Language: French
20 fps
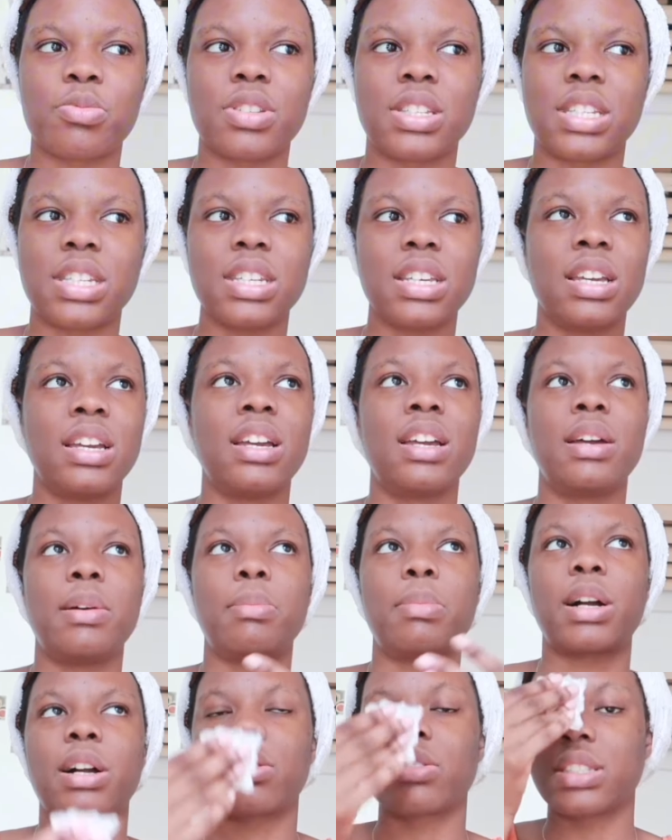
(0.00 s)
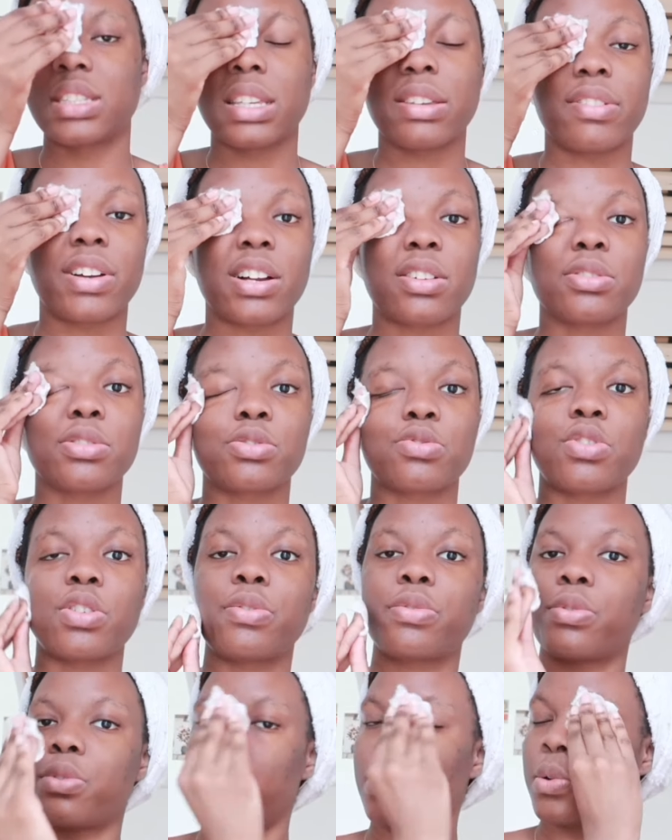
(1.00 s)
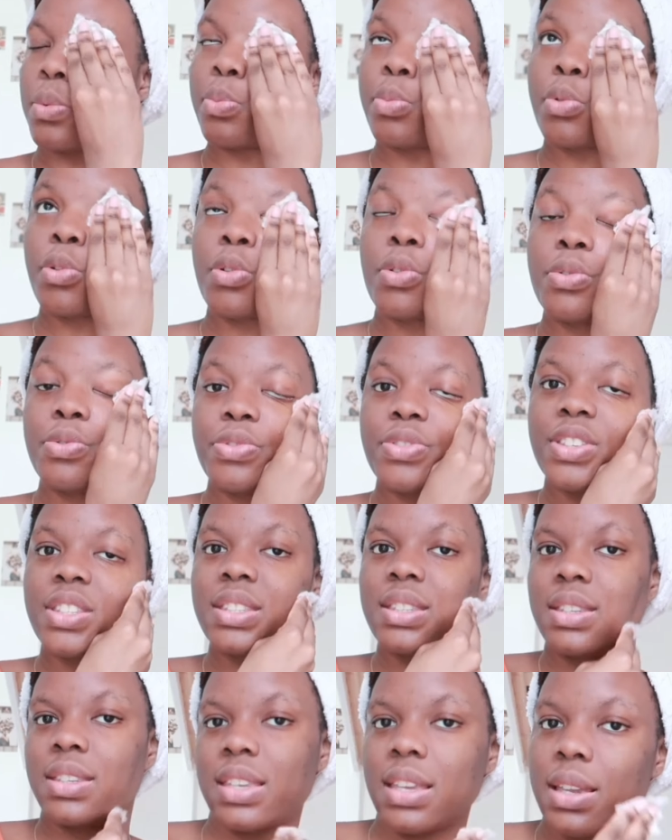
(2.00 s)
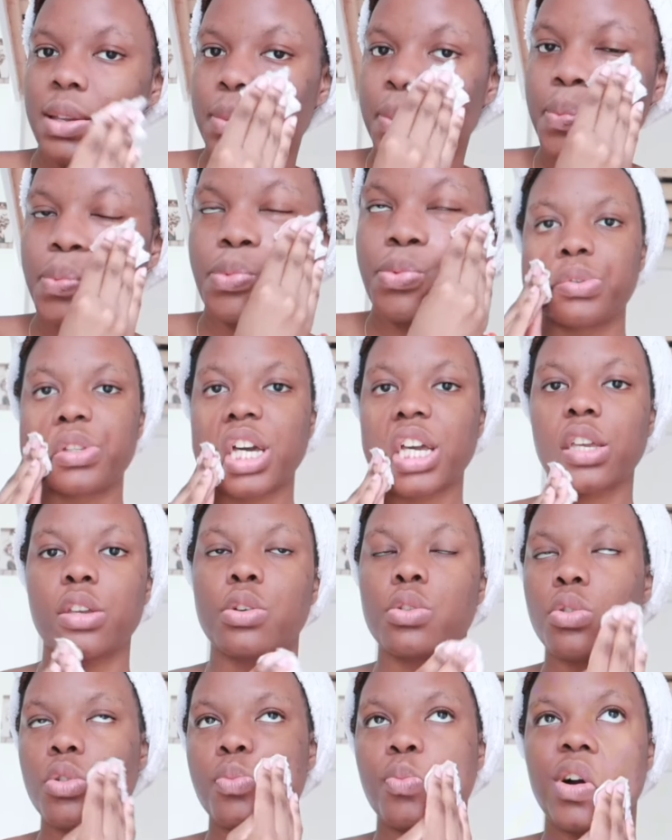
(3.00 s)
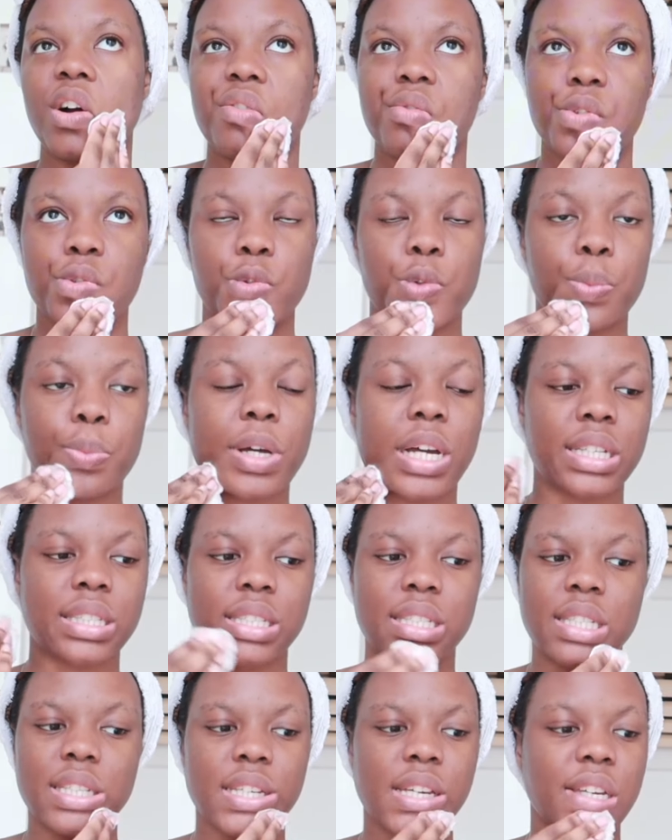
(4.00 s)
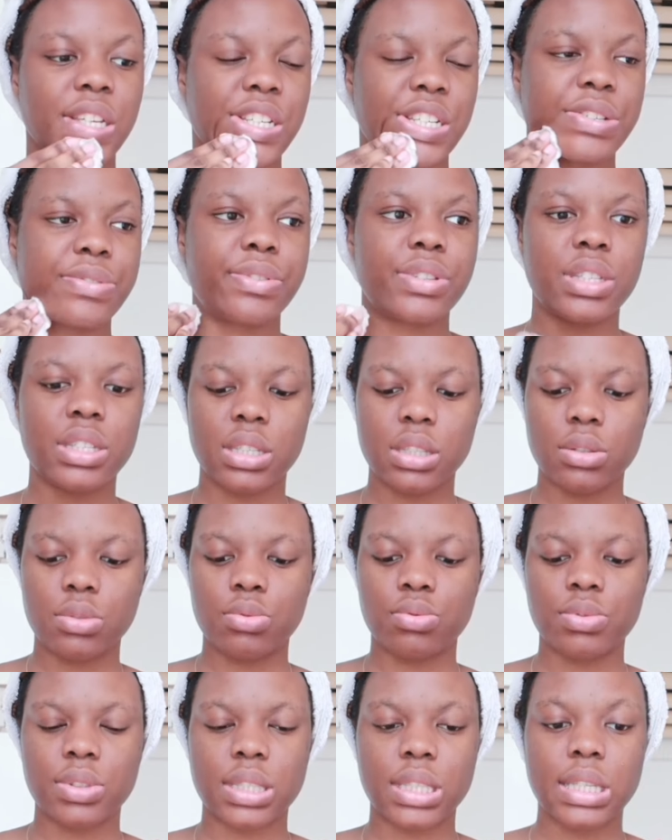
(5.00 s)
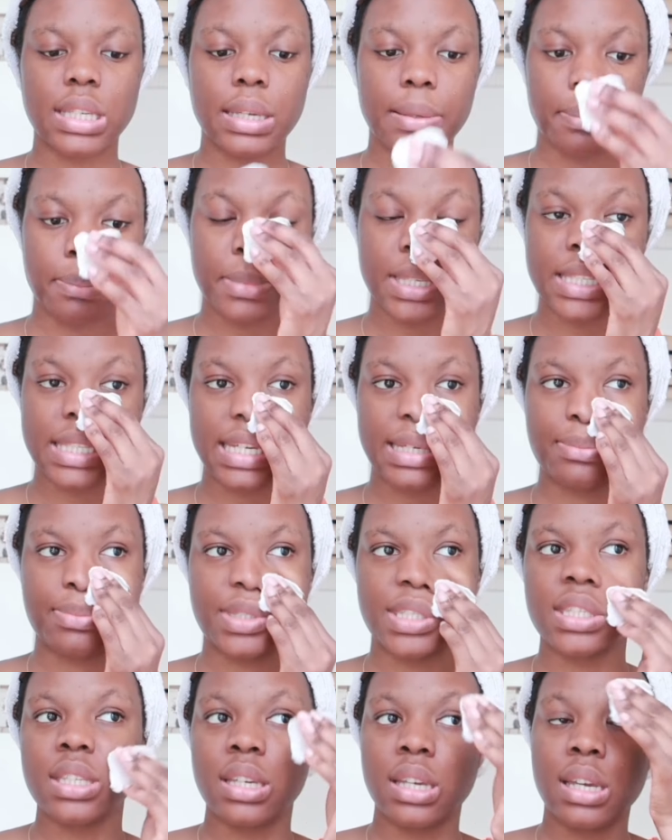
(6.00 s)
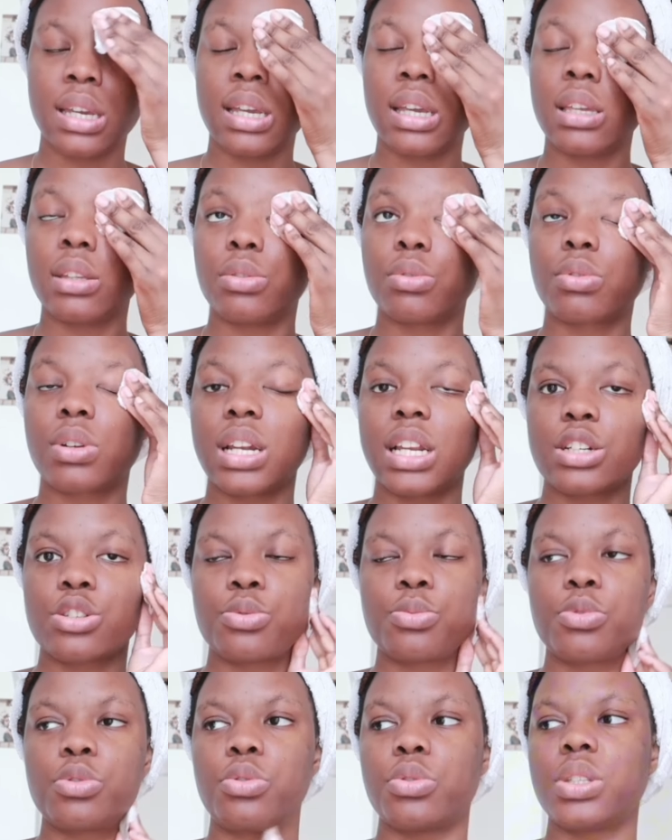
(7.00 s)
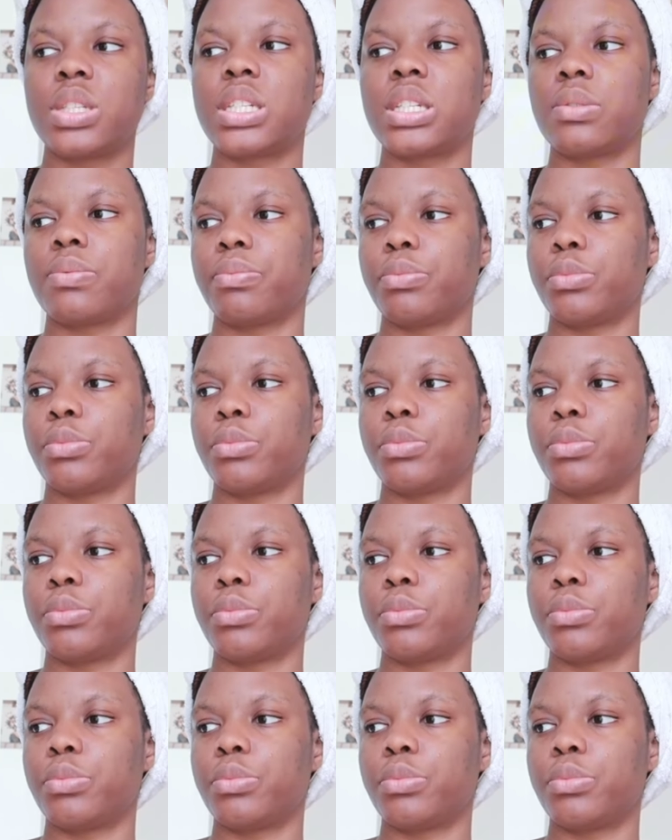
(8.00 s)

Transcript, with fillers: me dis, bah quand c'est les vacances, tu vois, faut en profiter. Faudrait que au moins avant de partir, j'ai fini tout ce qui est mes habits donc là, je me suis dit,